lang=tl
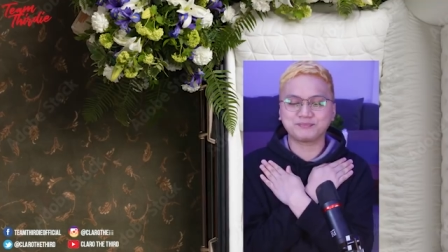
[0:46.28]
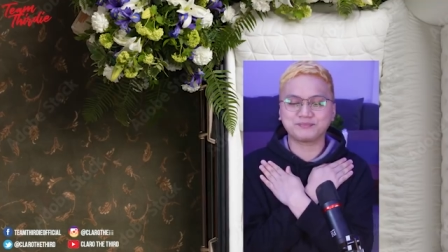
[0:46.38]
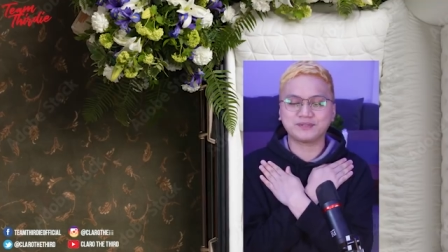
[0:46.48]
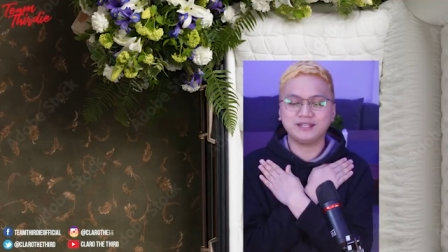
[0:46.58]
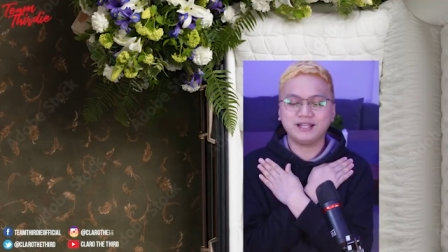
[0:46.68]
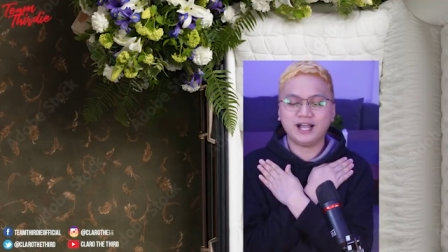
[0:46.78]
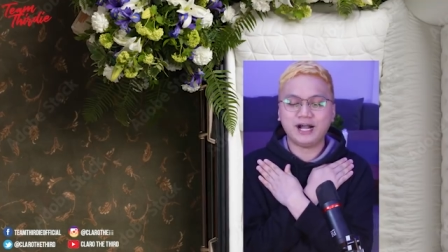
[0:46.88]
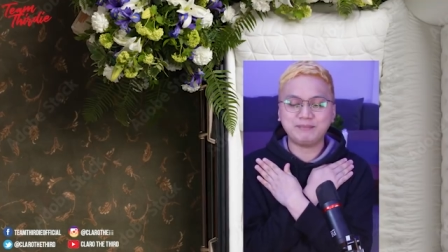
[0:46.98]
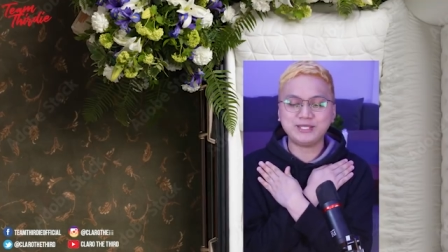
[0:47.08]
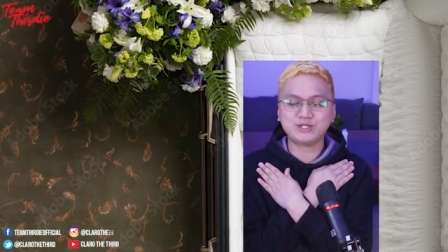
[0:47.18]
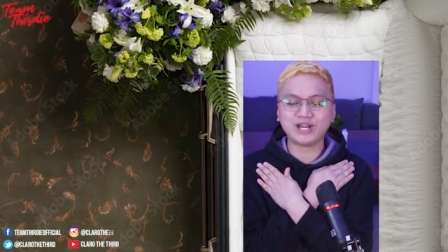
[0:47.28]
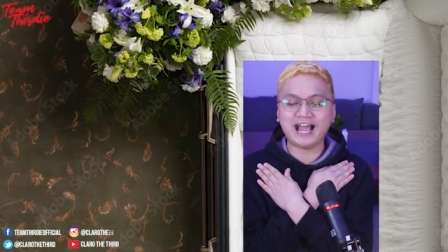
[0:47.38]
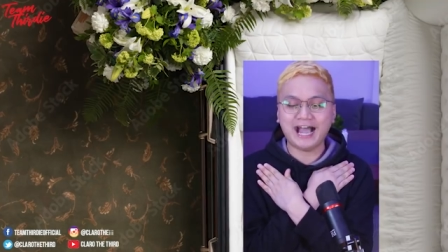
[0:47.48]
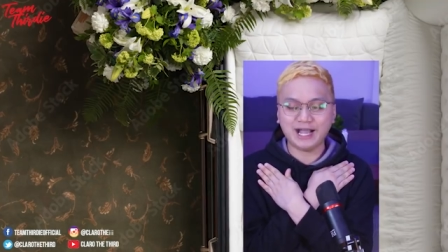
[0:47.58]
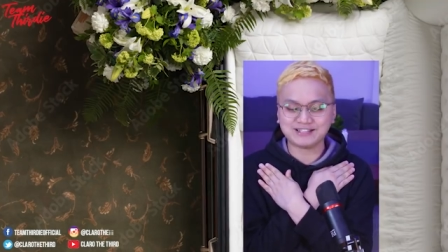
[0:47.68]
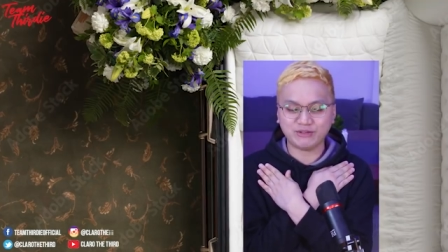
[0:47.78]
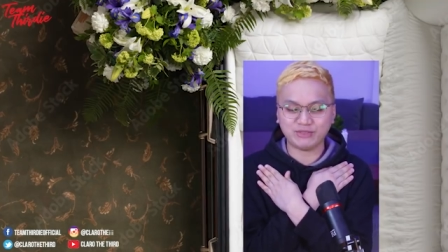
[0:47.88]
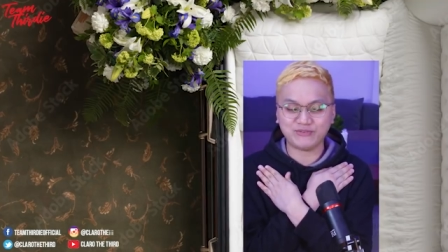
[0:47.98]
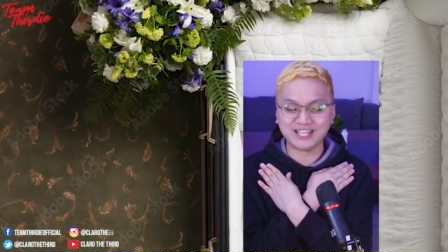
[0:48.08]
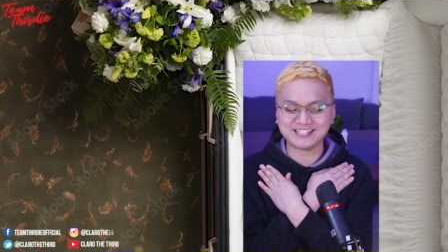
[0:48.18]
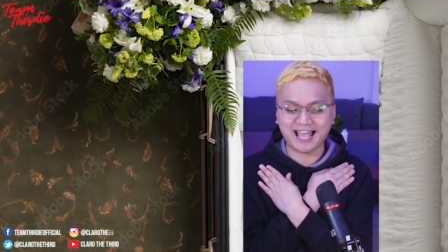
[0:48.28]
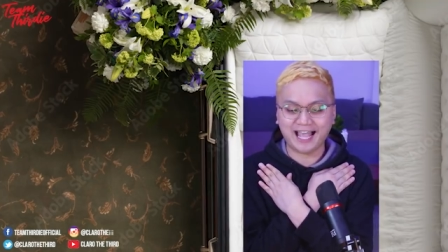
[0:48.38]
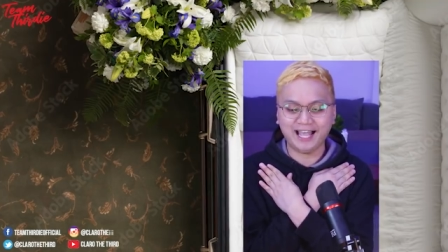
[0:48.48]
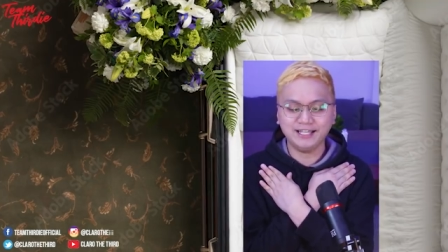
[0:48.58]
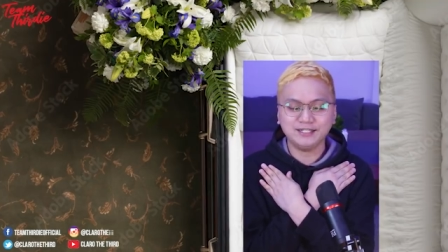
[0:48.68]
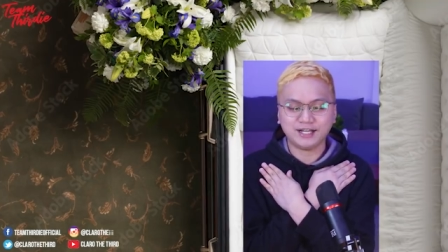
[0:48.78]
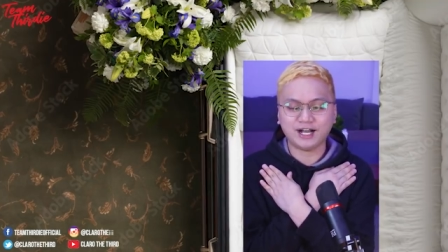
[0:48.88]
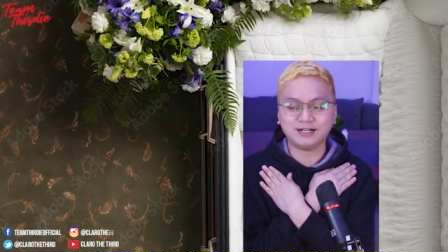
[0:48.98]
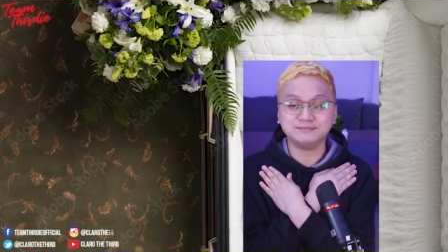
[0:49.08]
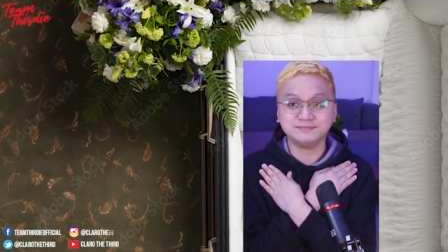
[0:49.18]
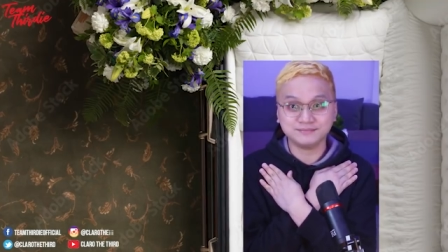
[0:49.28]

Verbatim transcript: mm, uh, picture ha, sound effects ha. Uh,